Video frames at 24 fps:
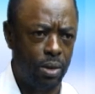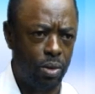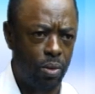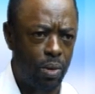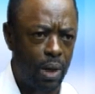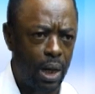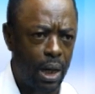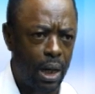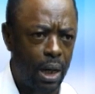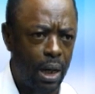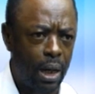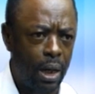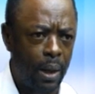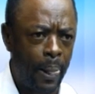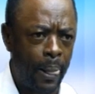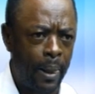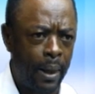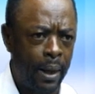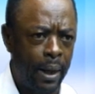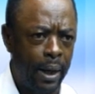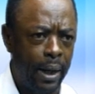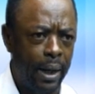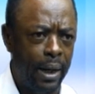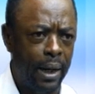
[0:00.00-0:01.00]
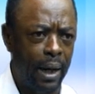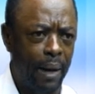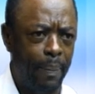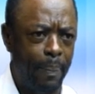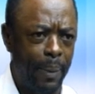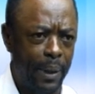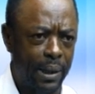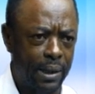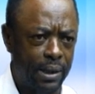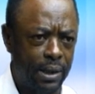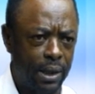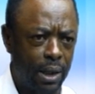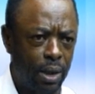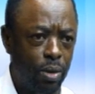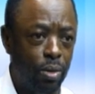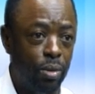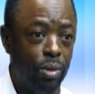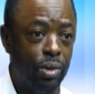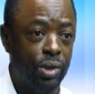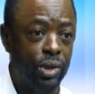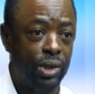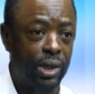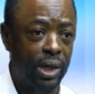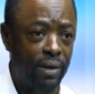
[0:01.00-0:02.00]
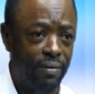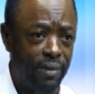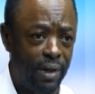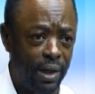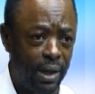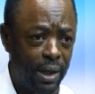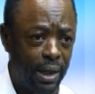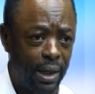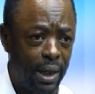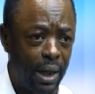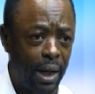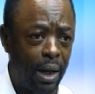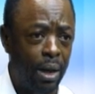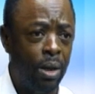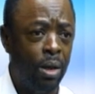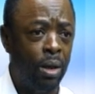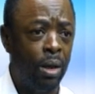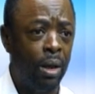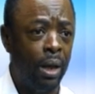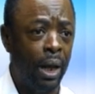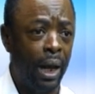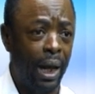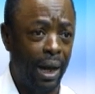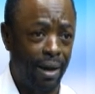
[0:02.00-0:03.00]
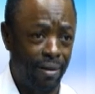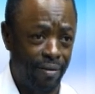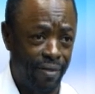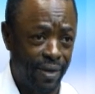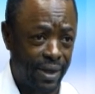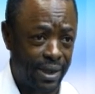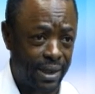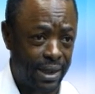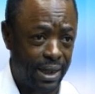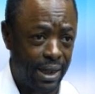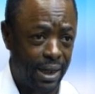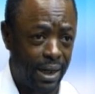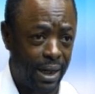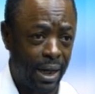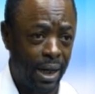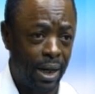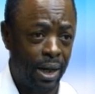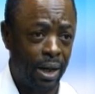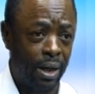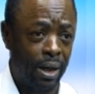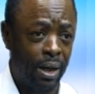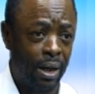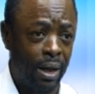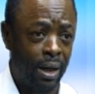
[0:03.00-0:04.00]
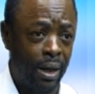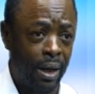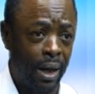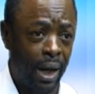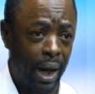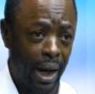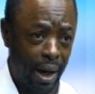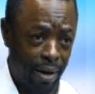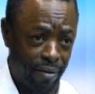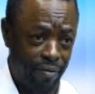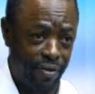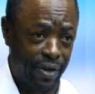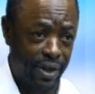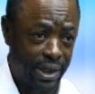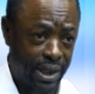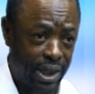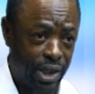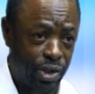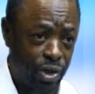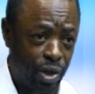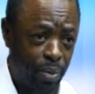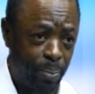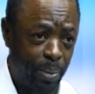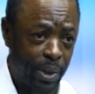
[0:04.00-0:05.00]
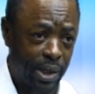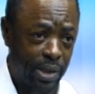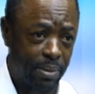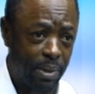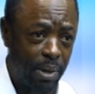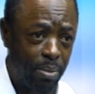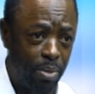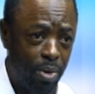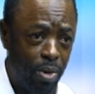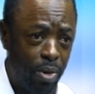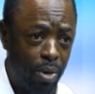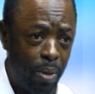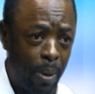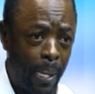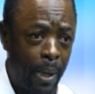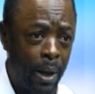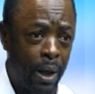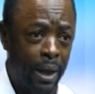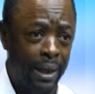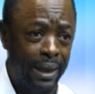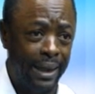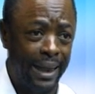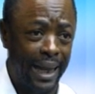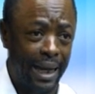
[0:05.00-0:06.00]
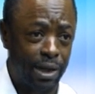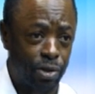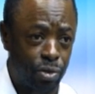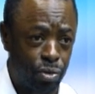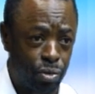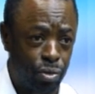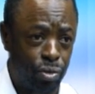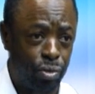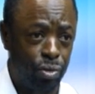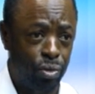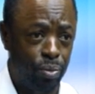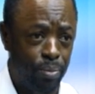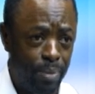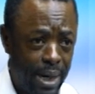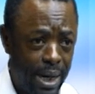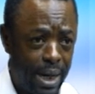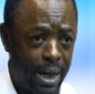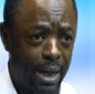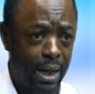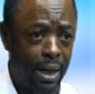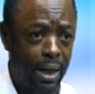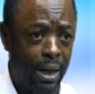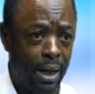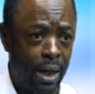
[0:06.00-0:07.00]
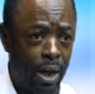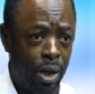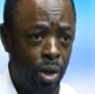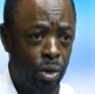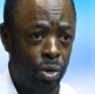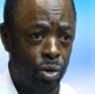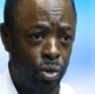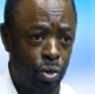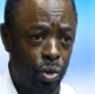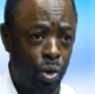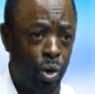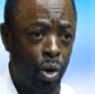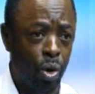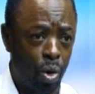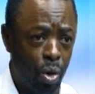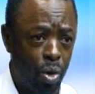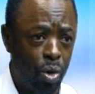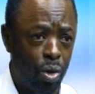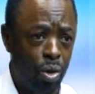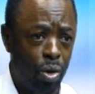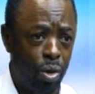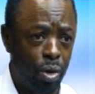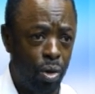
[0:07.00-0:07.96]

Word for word: droit, il appartient au chef de l'État investi, investi, je pèse mes mots, d'assumer pourquoi vous